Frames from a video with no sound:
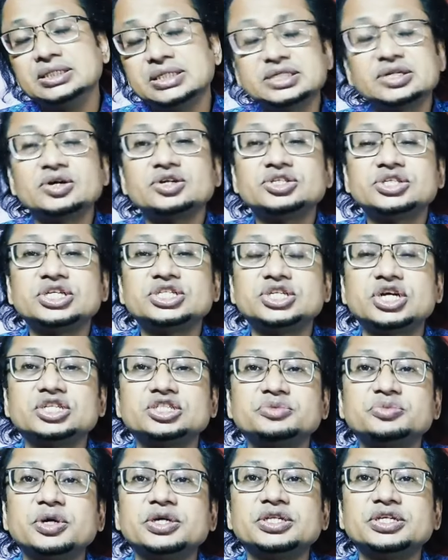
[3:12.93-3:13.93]
সেটা হচ্ছে
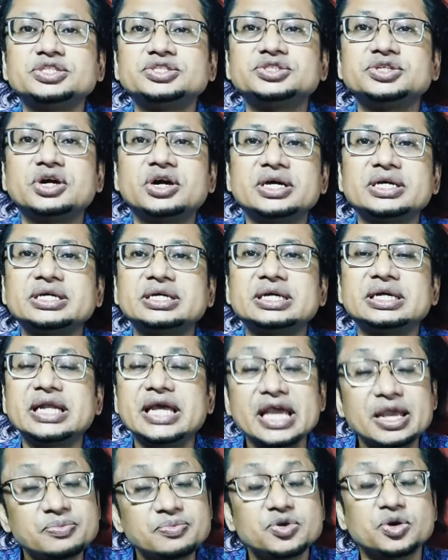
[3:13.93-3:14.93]
সজীবদের জয়
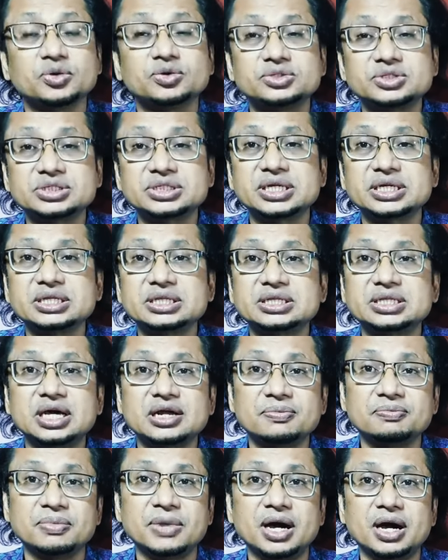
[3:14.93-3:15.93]
ক্লেম করছেন
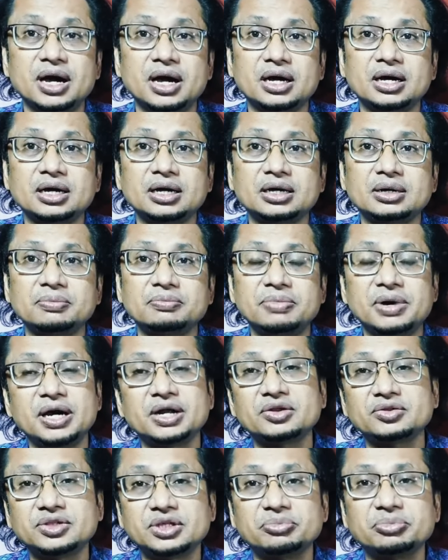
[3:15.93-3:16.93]
তার মা
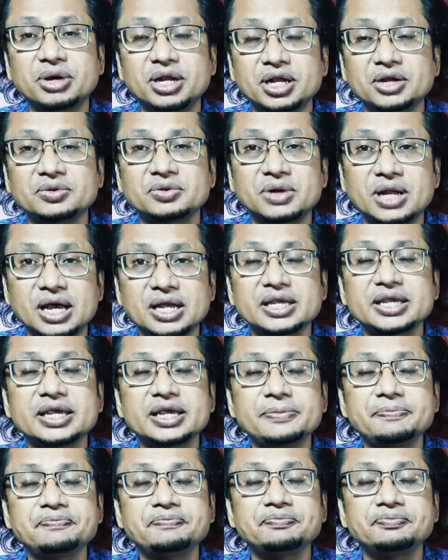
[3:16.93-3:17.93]
ভারতে পালানোর আগে
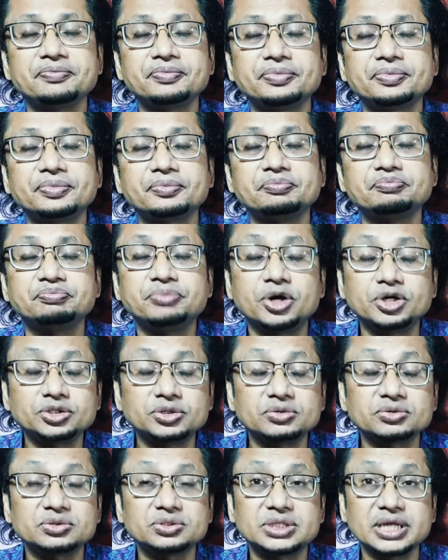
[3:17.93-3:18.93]

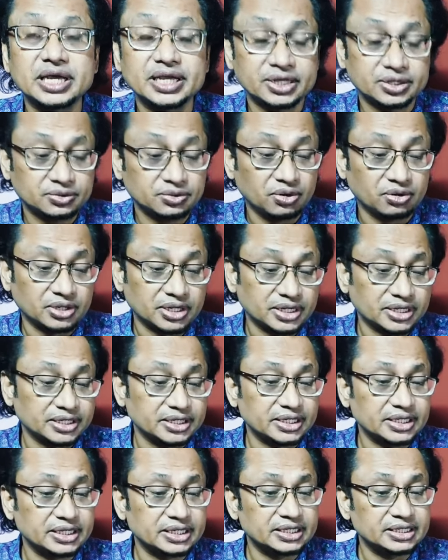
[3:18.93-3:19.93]
পদত্যাগ
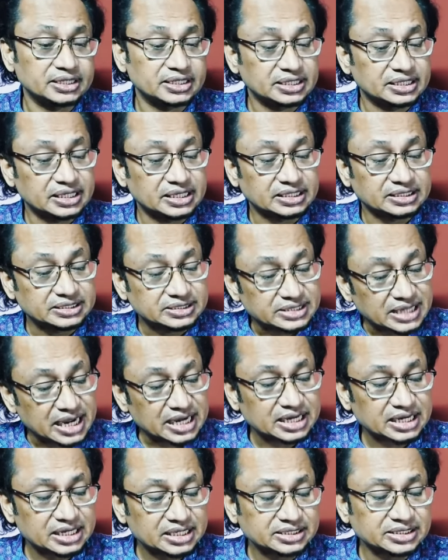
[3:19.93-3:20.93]
করেননি তিনি
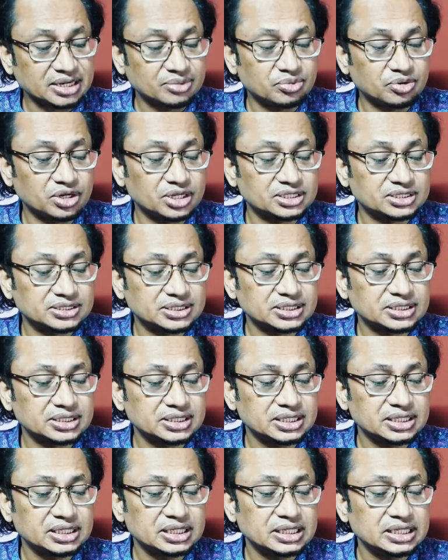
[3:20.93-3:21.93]
এক্স্যাক্টলি যা বলেছেন
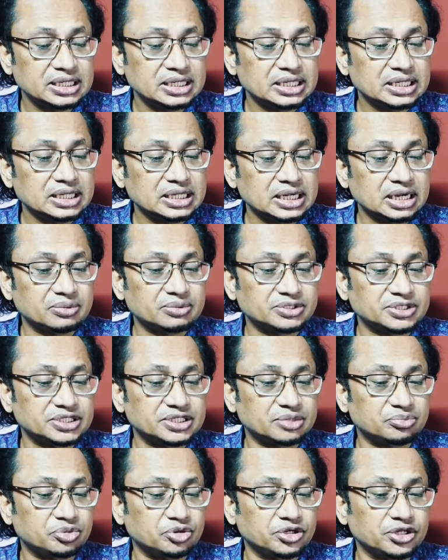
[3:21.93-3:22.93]
আমি
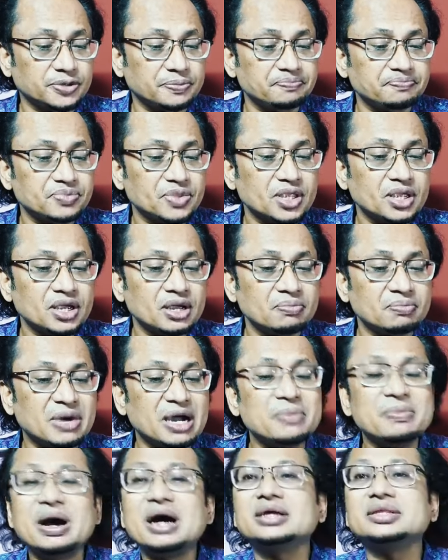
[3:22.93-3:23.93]
সেটা পড়ি
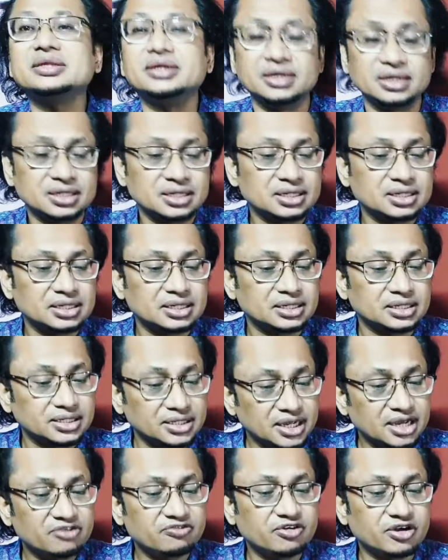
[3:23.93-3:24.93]
মাই মাদার
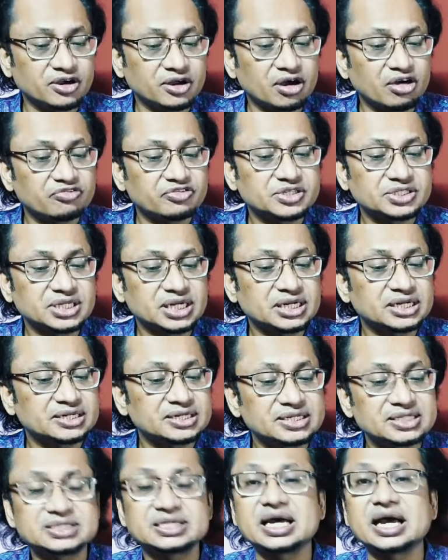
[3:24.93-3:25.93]
নেভার অফিসিয়ালি
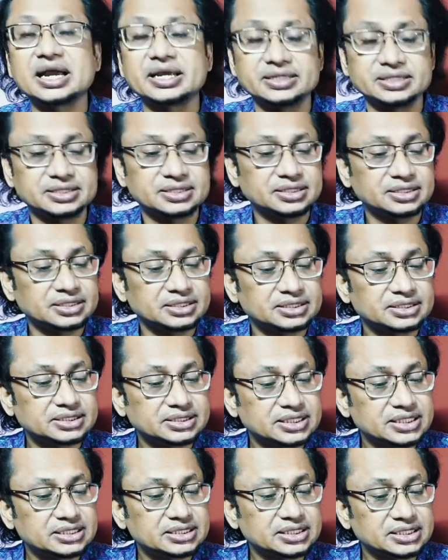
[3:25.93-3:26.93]
রিজাইন্ড
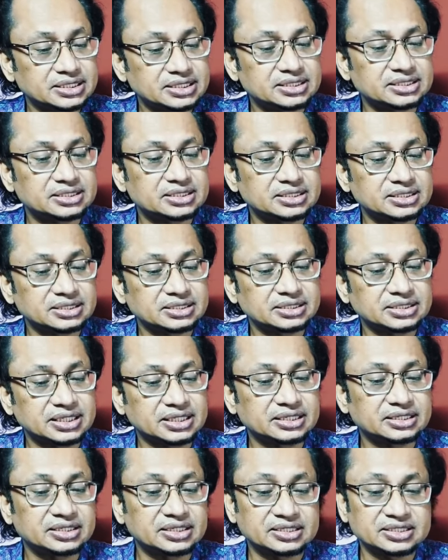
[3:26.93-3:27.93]
শি ডিডেন্ট
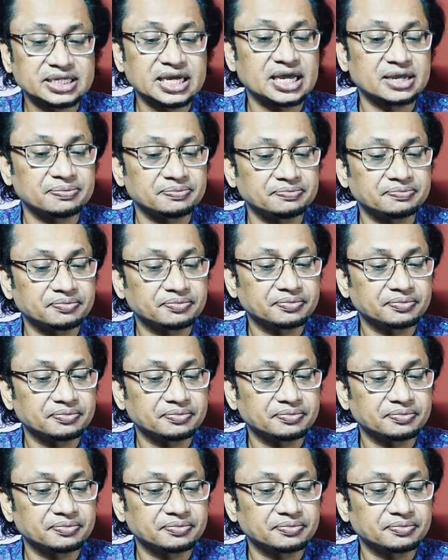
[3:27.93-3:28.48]
গেট দ্য টাইম